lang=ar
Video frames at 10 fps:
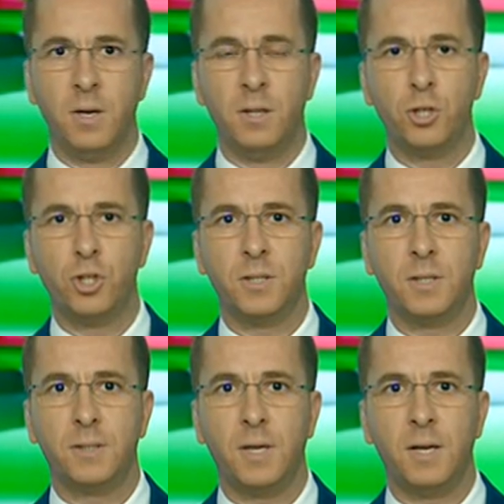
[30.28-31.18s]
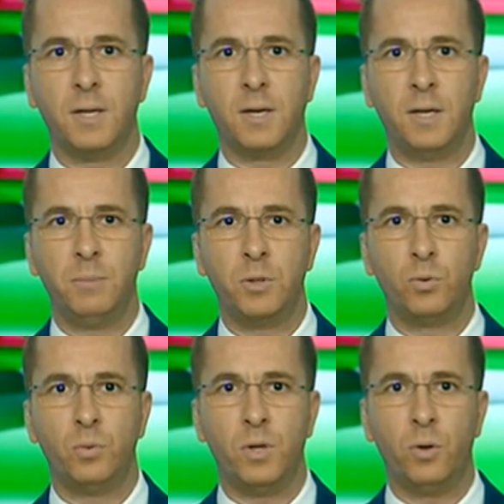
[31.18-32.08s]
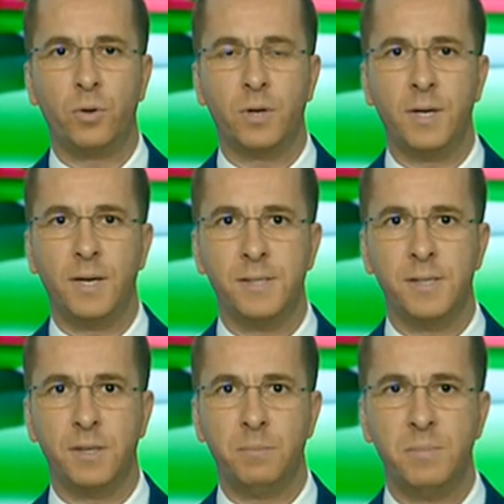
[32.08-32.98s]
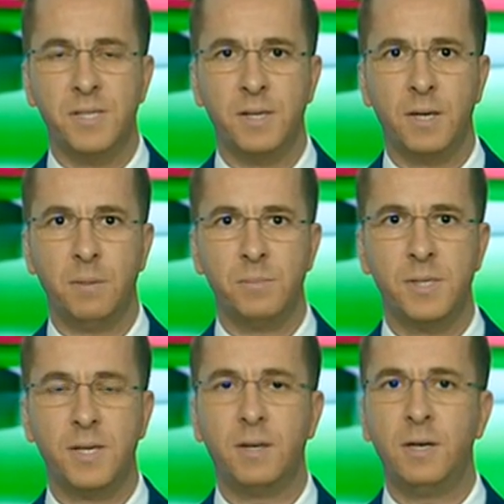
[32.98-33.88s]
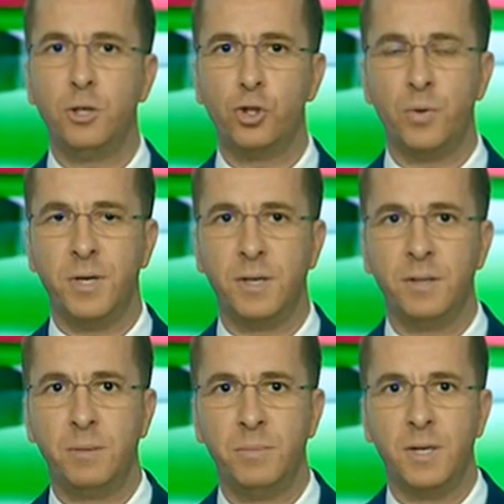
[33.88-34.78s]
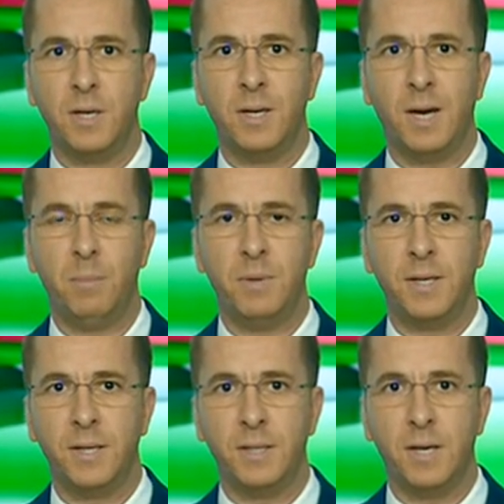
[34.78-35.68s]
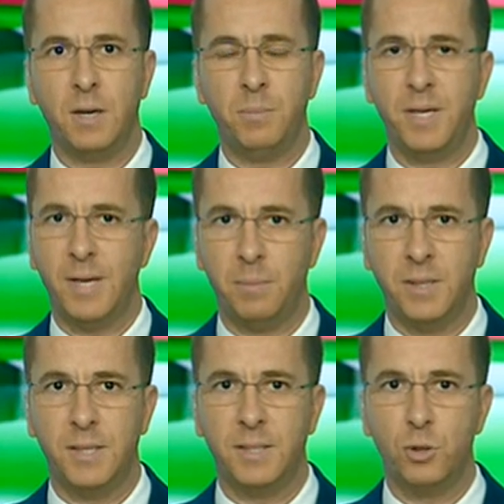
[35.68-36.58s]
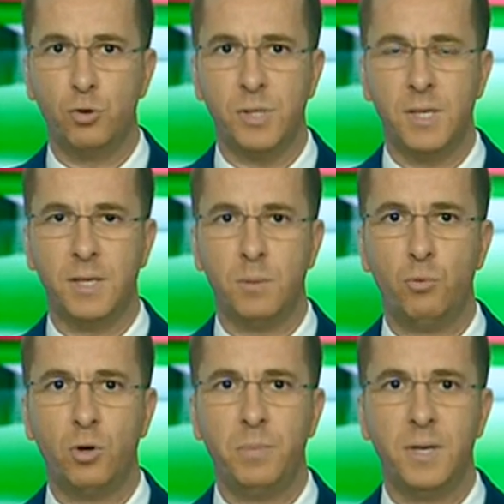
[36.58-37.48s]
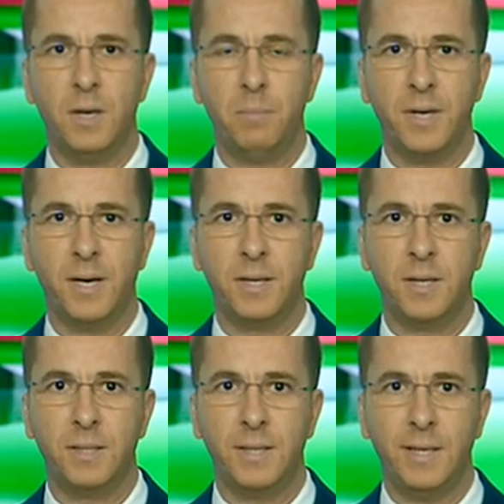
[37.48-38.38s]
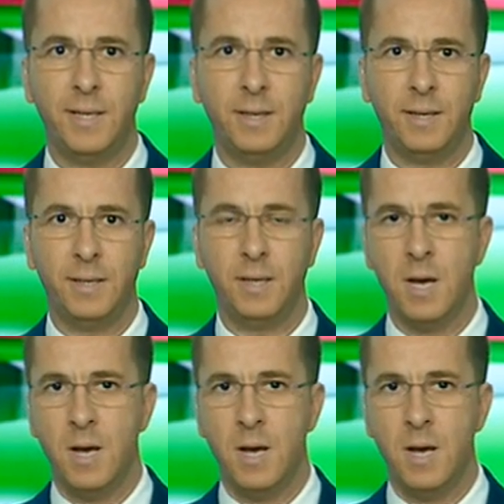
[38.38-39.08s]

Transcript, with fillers: نشطت القائمة الحرة السيرم مساء أمس لقاء جواريا ضمن الحملة الانتخابية لعملية الجزئية المقبلة بقرية إيرعلي